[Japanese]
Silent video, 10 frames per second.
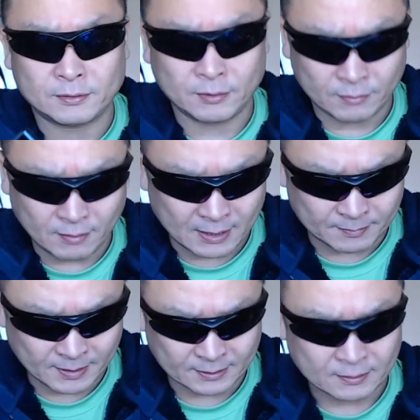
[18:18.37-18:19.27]
っていうのがあ
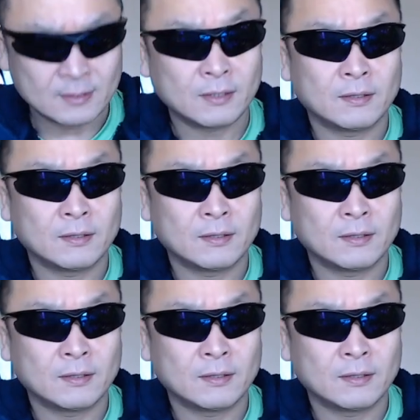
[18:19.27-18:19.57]
ります。